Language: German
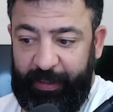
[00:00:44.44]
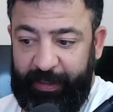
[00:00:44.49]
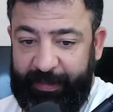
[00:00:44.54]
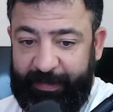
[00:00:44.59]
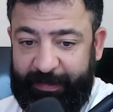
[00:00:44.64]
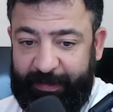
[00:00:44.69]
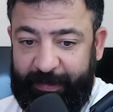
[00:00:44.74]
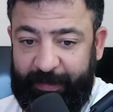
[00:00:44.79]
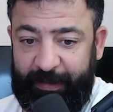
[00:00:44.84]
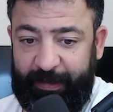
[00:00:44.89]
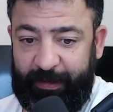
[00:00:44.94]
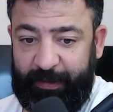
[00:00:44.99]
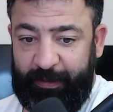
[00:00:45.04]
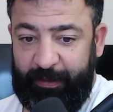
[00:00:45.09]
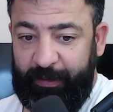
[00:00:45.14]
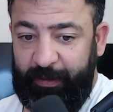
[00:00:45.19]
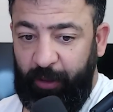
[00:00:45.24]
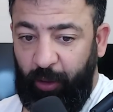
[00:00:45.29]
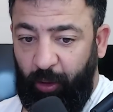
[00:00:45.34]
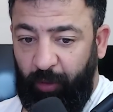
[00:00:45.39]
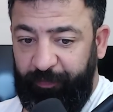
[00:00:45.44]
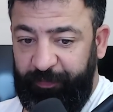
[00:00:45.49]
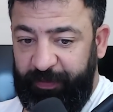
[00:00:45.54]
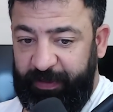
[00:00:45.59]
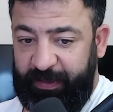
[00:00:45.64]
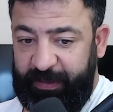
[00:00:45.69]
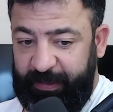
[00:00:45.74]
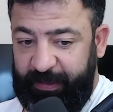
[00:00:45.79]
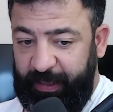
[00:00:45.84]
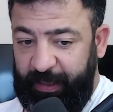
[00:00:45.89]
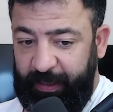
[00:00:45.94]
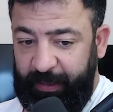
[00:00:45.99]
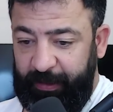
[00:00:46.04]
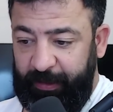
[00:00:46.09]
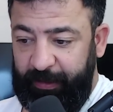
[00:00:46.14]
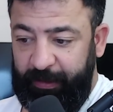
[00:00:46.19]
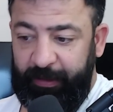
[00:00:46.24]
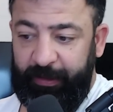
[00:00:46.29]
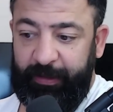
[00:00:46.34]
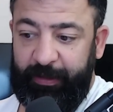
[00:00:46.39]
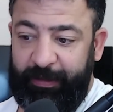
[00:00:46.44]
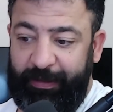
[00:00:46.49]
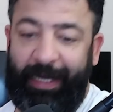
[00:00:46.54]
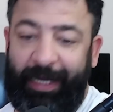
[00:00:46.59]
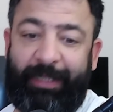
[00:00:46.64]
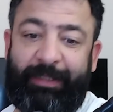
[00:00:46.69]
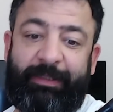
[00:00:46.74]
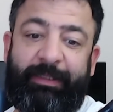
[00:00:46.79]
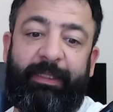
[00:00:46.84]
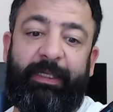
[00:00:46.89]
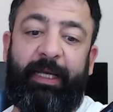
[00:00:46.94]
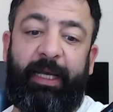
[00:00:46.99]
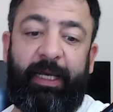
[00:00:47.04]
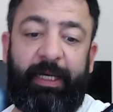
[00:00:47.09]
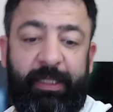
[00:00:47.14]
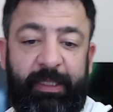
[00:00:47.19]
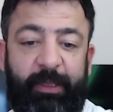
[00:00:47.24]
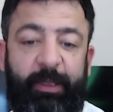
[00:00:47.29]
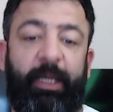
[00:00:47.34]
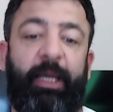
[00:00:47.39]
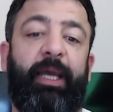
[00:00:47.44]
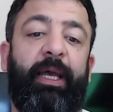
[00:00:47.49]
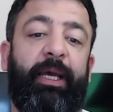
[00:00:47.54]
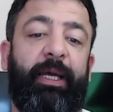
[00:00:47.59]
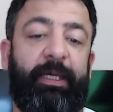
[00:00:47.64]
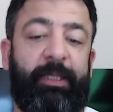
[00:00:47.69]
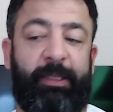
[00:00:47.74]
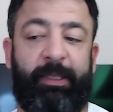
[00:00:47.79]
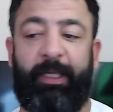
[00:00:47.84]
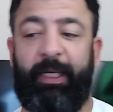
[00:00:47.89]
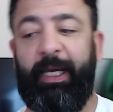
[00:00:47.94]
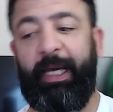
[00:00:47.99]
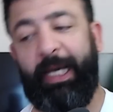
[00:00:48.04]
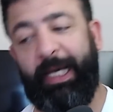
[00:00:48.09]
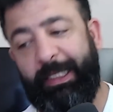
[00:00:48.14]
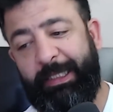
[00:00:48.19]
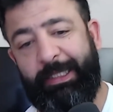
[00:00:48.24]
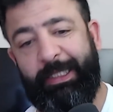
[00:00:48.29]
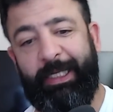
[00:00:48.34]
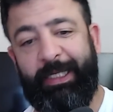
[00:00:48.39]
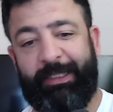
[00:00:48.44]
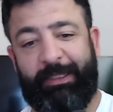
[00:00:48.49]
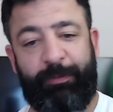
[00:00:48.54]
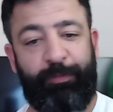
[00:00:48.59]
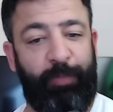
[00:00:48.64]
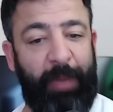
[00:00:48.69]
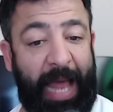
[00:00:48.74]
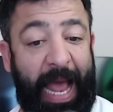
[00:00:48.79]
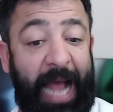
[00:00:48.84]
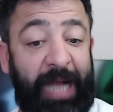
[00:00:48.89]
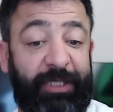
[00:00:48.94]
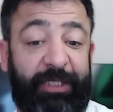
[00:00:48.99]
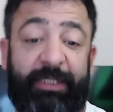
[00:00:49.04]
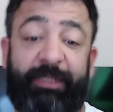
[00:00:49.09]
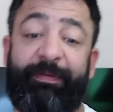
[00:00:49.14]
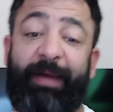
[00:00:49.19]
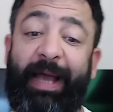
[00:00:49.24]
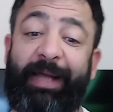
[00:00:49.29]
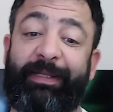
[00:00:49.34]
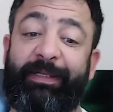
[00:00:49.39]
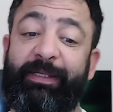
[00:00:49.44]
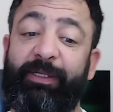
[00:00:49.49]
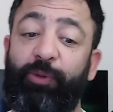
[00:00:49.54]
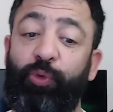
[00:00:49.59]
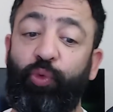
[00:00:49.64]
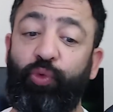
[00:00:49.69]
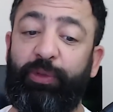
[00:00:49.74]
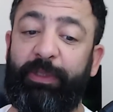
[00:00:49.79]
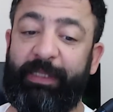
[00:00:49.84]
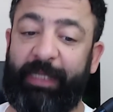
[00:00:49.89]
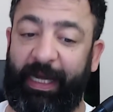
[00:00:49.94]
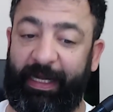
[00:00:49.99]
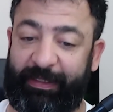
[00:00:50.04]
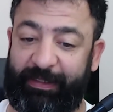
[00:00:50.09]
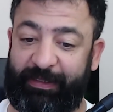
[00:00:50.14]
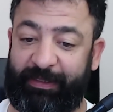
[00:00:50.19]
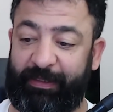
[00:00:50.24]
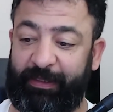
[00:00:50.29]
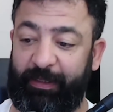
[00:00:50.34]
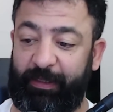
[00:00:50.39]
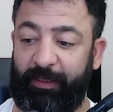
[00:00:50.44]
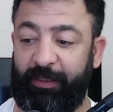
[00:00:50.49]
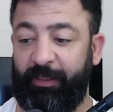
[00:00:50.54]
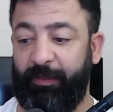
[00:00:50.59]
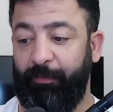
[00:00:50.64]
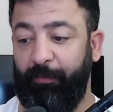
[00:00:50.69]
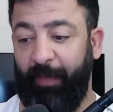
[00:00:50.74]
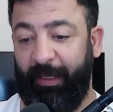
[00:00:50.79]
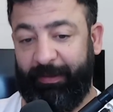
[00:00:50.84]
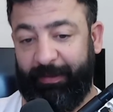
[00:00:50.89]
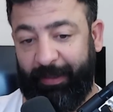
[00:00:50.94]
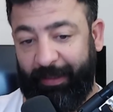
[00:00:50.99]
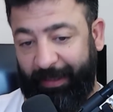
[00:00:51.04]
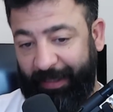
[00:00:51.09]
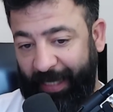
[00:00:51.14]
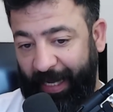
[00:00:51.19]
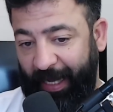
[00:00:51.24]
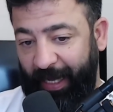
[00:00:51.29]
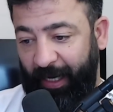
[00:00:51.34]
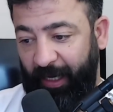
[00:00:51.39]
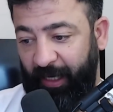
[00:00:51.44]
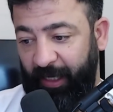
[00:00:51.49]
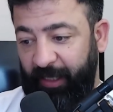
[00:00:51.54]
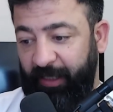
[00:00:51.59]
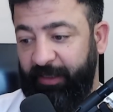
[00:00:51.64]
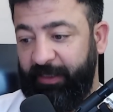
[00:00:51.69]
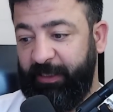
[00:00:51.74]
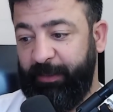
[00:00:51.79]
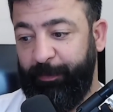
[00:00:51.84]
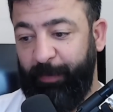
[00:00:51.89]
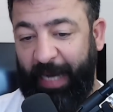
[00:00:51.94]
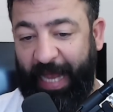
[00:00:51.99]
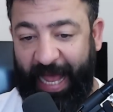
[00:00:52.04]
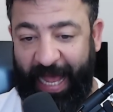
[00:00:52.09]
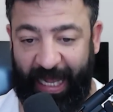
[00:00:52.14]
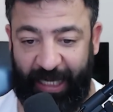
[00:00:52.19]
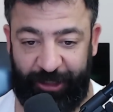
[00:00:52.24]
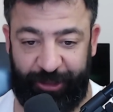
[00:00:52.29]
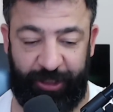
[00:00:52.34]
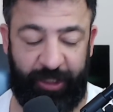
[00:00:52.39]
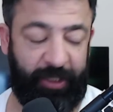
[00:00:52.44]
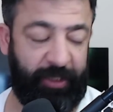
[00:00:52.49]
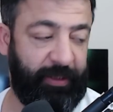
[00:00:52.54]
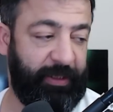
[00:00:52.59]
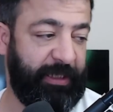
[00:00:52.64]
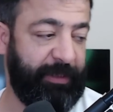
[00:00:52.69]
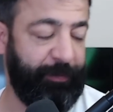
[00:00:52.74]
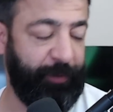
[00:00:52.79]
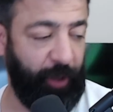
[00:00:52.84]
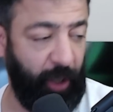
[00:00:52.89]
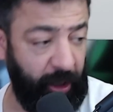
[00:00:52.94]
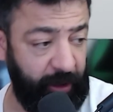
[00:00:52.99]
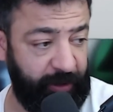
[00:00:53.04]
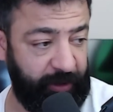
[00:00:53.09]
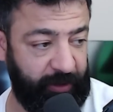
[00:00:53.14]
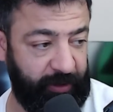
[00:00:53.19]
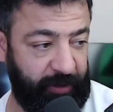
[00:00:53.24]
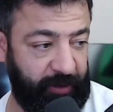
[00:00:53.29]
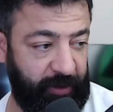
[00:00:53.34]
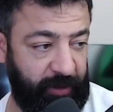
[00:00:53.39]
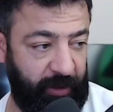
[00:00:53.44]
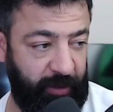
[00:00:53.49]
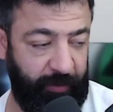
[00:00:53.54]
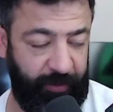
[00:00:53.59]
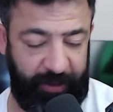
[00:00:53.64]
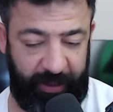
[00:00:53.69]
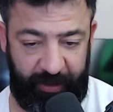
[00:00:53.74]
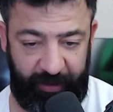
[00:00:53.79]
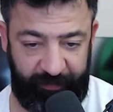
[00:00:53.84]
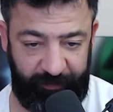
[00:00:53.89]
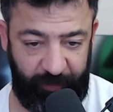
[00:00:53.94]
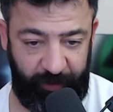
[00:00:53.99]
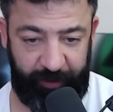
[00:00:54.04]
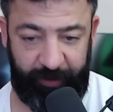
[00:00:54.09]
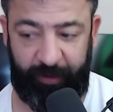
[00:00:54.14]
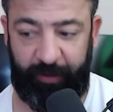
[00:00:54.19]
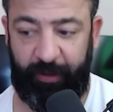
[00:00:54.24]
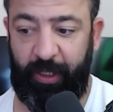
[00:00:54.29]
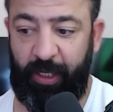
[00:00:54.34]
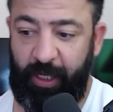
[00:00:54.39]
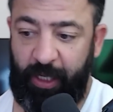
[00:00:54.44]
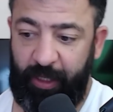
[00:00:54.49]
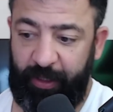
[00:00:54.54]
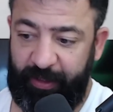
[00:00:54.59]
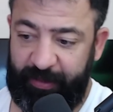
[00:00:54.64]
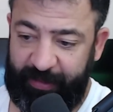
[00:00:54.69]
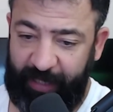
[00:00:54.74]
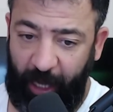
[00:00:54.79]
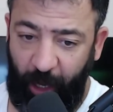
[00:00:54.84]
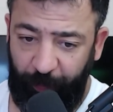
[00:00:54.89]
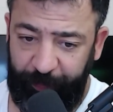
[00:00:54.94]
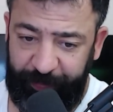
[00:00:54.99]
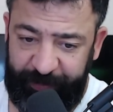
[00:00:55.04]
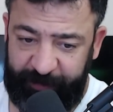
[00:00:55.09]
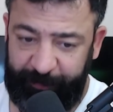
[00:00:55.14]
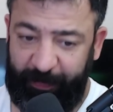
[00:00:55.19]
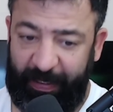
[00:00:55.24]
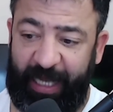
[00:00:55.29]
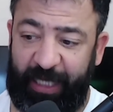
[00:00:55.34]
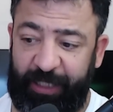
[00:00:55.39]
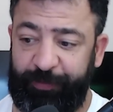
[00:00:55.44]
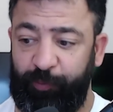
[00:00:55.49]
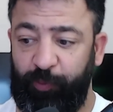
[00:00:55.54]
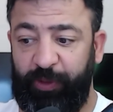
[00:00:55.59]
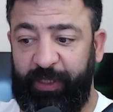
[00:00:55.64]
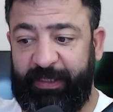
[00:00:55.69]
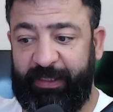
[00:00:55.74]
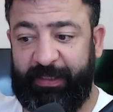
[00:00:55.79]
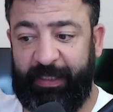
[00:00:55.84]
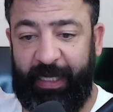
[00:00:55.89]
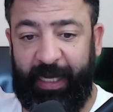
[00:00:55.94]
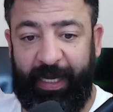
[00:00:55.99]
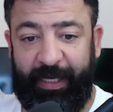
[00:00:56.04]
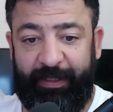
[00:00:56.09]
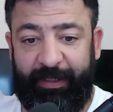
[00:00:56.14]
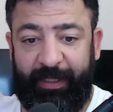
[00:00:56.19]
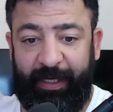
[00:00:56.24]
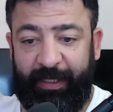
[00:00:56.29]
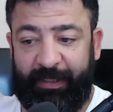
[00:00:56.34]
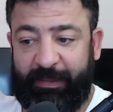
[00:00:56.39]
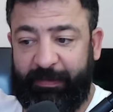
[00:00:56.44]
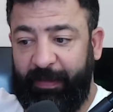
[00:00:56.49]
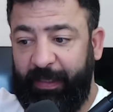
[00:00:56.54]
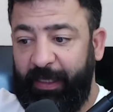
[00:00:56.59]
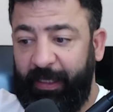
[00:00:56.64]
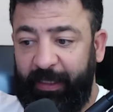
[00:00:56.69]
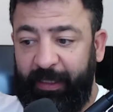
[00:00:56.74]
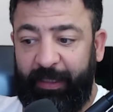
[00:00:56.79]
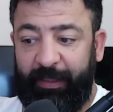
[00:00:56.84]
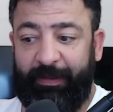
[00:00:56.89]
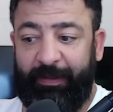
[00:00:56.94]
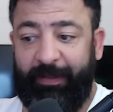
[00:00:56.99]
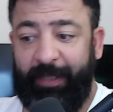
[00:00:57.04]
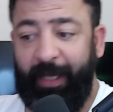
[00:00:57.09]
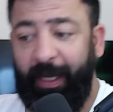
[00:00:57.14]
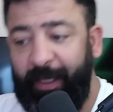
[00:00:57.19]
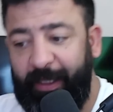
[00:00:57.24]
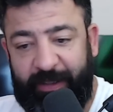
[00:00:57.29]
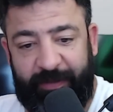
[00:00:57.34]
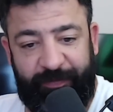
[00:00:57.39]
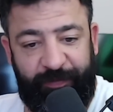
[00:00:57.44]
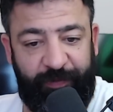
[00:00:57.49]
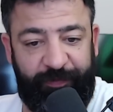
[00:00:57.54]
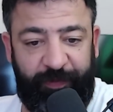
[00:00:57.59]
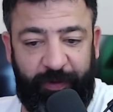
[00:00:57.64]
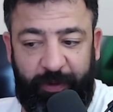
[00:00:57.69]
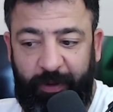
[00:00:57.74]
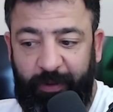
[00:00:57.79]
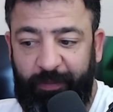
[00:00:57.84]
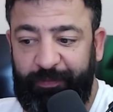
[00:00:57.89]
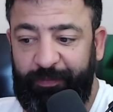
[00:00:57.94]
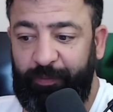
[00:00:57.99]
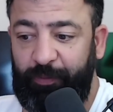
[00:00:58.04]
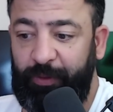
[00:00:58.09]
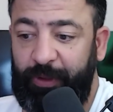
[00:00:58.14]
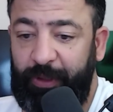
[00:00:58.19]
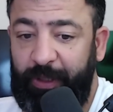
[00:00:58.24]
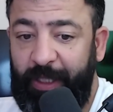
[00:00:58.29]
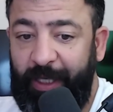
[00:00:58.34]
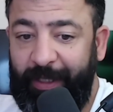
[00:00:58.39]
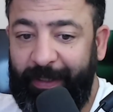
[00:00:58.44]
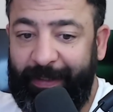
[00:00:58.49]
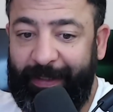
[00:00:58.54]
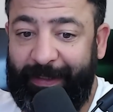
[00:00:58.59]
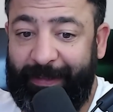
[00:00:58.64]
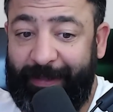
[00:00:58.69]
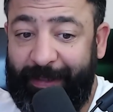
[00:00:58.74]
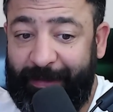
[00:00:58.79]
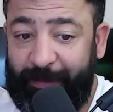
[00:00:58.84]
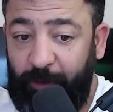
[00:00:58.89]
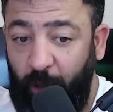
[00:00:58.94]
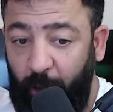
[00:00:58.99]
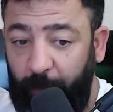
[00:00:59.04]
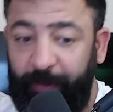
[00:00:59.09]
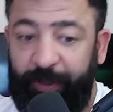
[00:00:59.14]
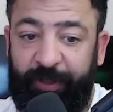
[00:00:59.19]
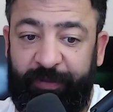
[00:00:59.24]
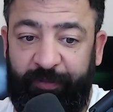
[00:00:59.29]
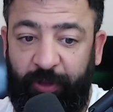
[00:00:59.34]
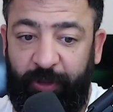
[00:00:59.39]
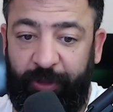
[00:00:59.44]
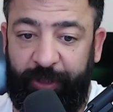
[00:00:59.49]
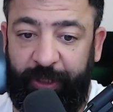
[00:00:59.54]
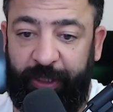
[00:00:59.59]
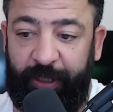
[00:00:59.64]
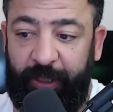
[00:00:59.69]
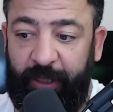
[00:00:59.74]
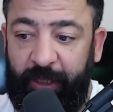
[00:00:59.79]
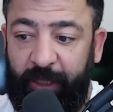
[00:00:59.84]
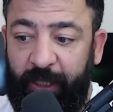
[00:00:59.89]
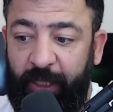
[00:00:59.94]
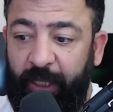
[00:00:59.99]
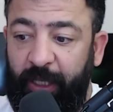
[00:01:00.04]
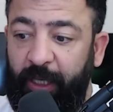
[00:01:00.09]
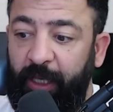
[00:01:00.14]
ist nicht offiziell das richtige, richtige, richtige Splash. Es war ein Zusatzmaterial Splash. Das bedeutet, mit anderen Worten, das Hauptsplash, wo jetzt ein Jahr, zwei Jahre lang Tickets für verkauft wurden, ist das kommende Wochenende